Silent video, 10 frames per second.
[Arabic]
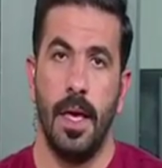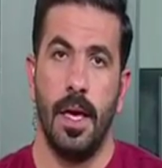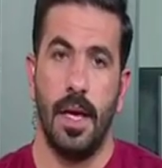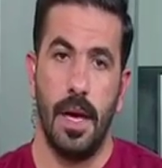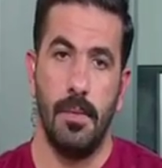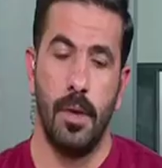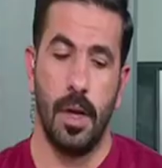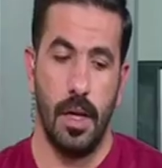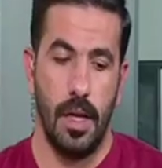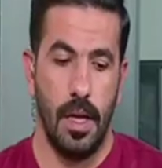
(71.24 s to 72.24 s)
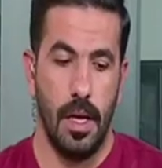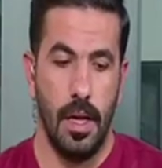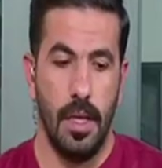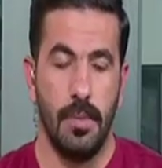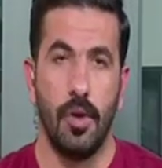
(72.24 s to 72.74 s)
يعمر
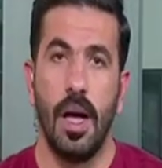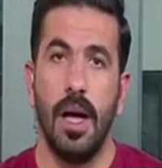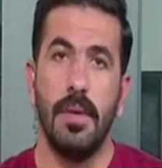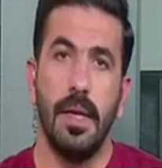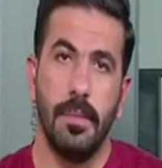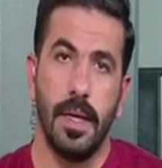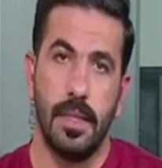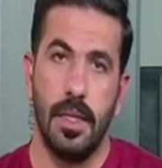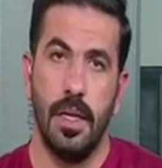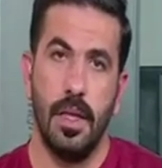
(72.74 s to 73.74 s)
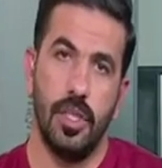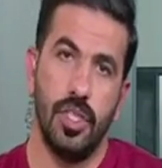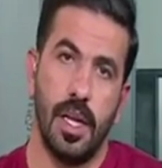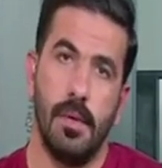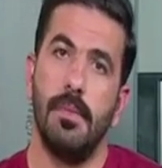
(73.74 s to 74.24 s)
اللي مقابل بيته اذا
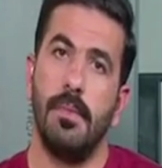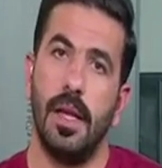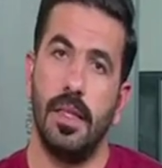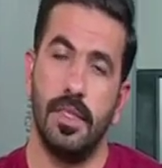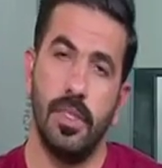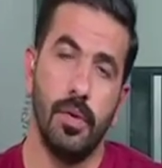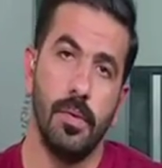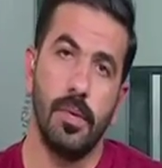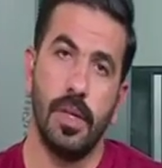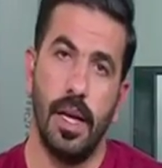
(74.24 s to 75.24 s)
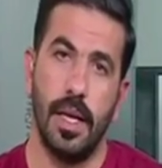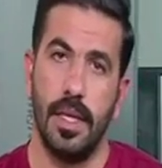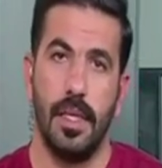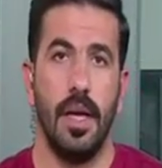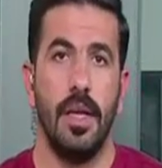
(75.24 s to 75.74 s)
الشارع منبلط طيب يسوي ممكن على
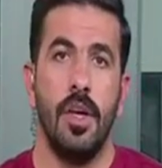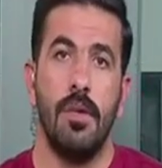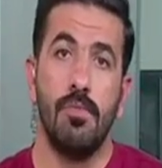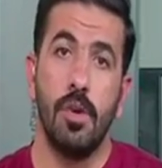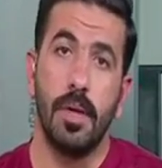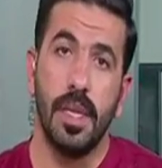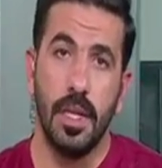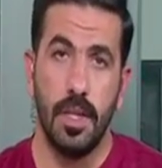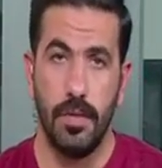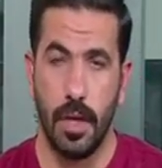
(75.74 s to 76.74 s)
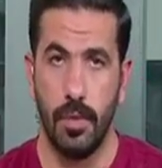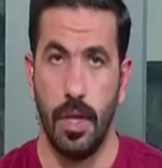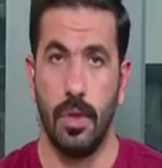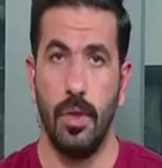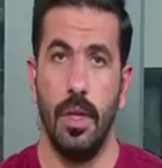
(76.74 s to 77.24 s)
قد هاي ممكن يتفق
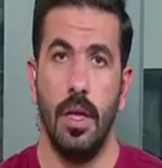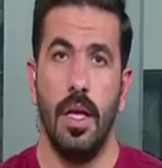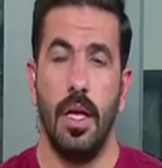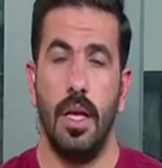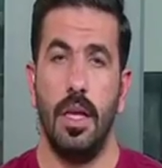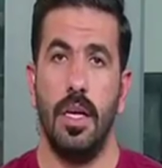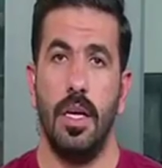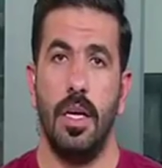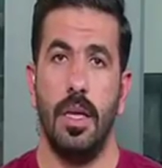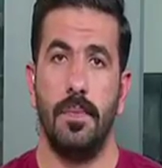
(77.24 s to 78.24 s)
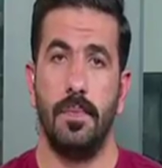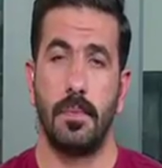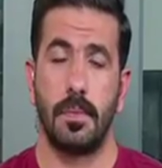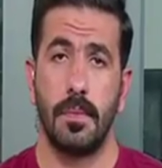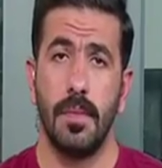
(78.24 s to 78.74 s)
ويا كل آه،
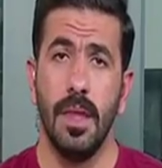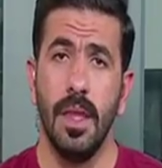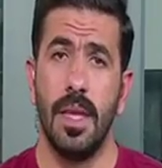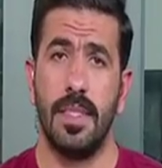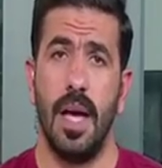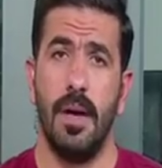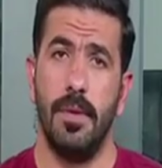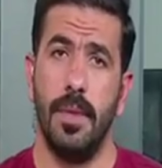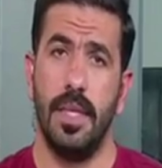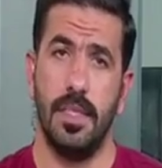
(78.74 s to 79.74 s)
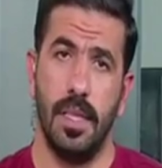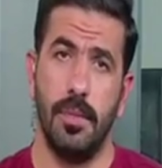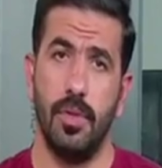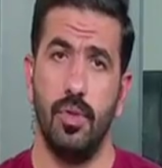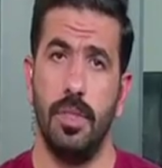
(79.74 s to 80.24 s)
اصحاب المنازل اللي
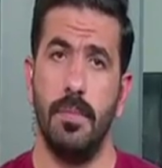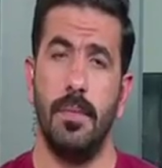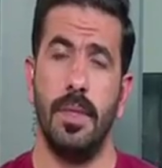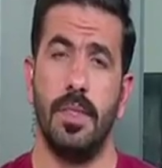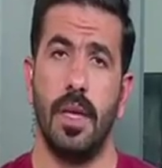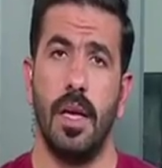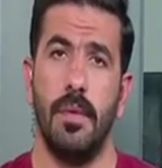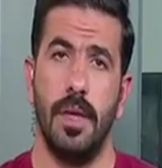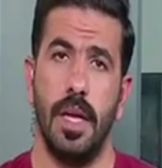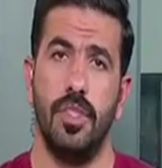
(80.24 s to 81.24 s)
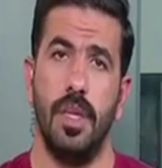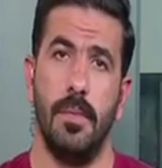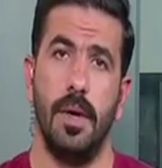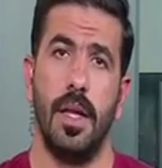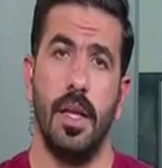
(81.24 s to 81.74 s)
موجودين بالمنطقه من اجل
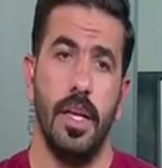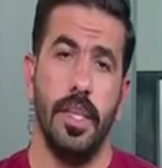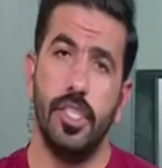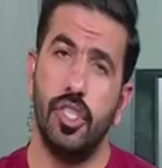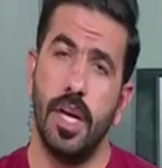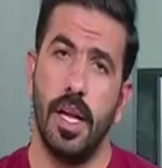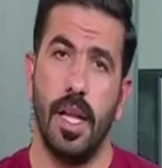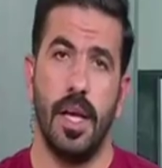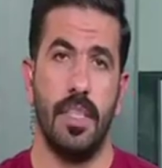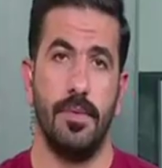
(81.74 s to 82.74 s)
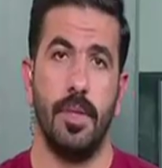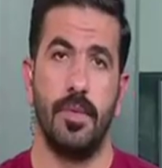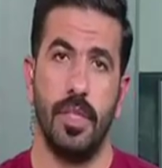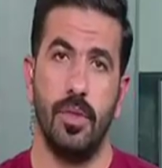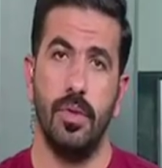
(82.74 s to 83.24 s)
اعمار الشارع الخاص بهم
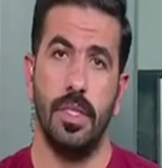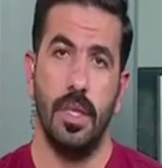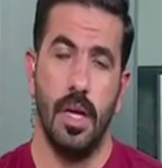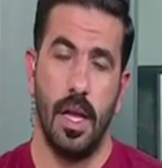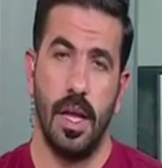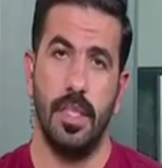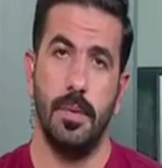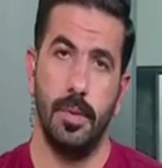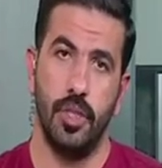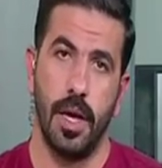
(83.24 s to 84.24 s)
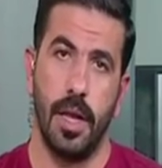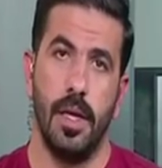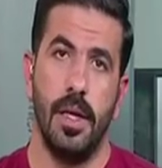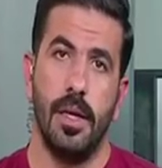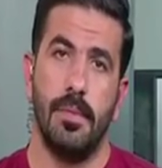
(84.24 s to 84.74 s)
صدقوني راح تبدي بشارع
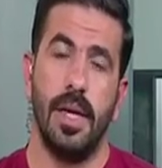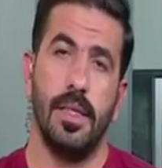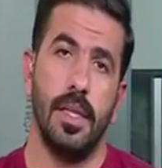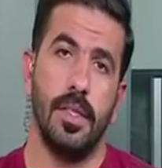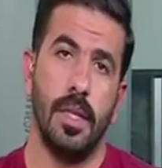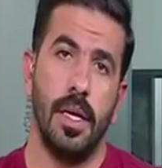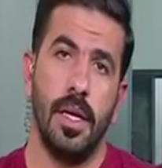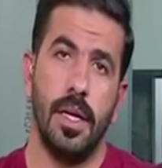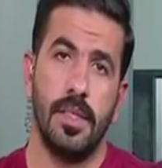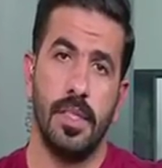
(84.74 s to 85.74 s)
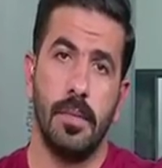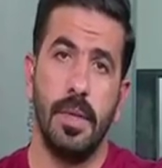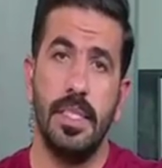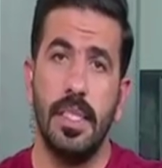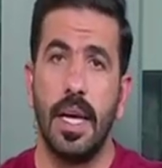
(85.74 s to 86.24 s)
بعدين آه، تصير
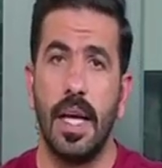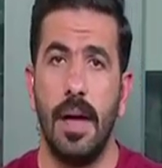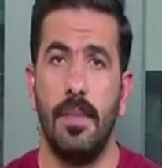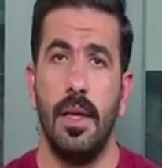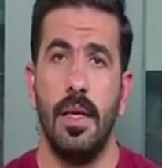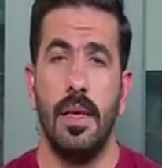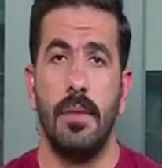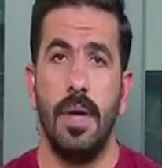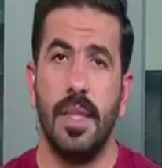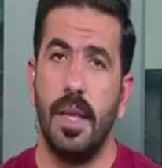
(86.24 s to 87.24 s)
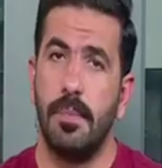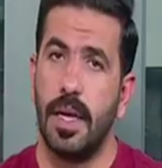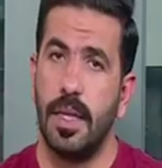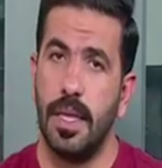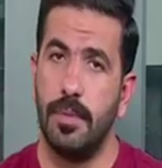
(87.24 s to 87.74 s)
مدينه كامله بعدين
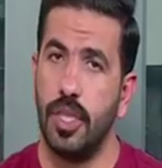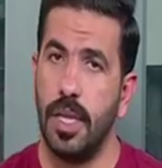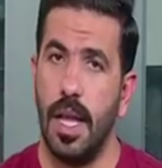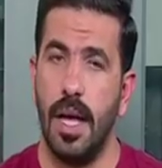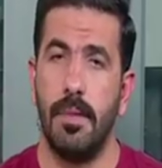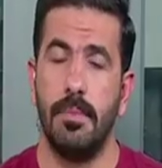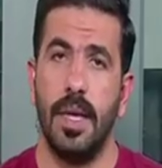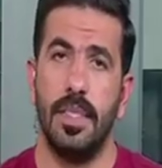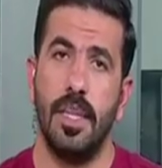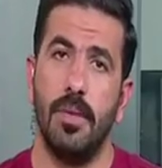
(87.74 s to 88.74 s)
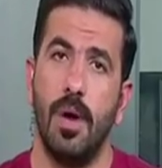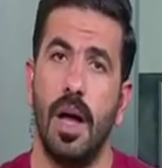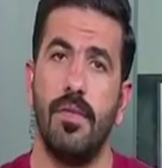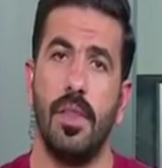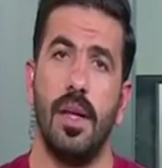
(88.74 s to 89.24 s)
بغداد بشكل عام بعدين
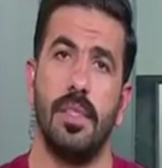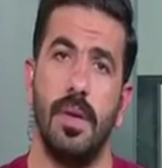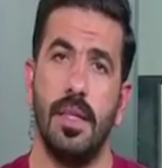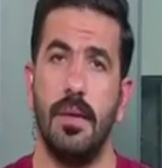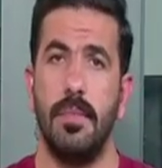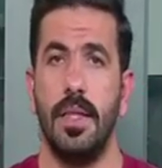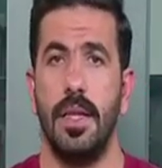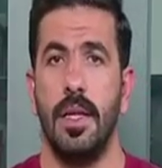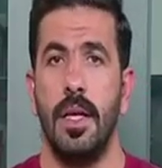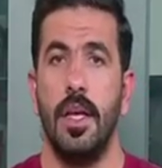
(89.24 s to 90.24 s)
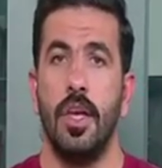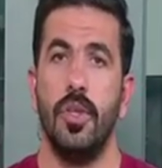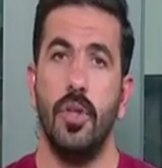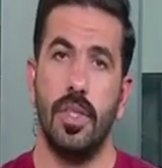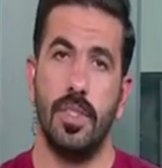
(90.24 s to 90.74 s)
المحافظات بعدين بعدين
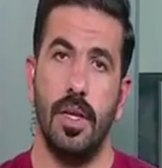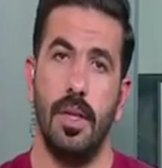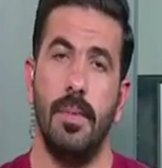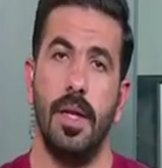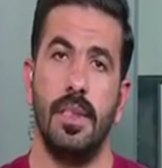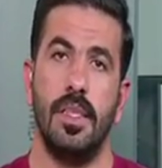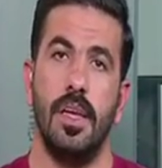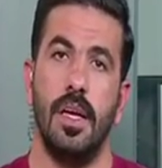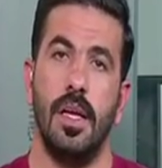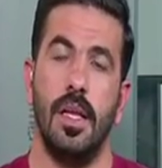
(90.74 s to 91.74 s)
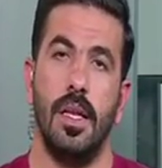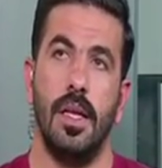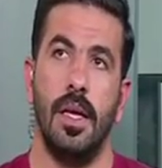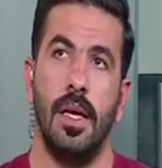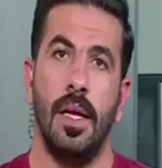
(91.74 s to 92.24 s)
يوصل البلد
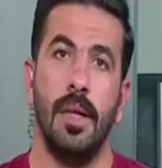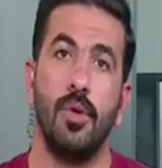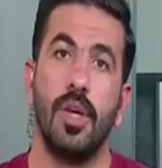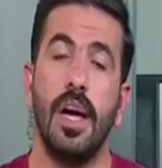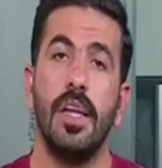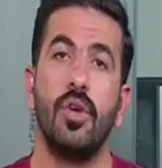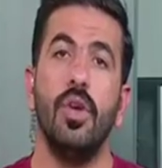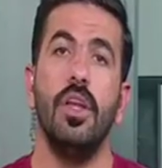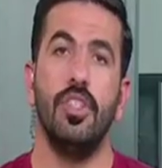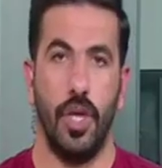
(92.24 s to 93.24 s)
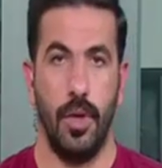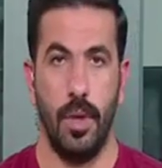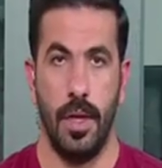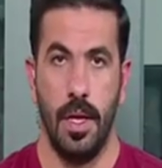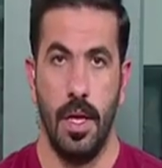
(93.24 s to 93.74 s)
المكانه كلش حلوه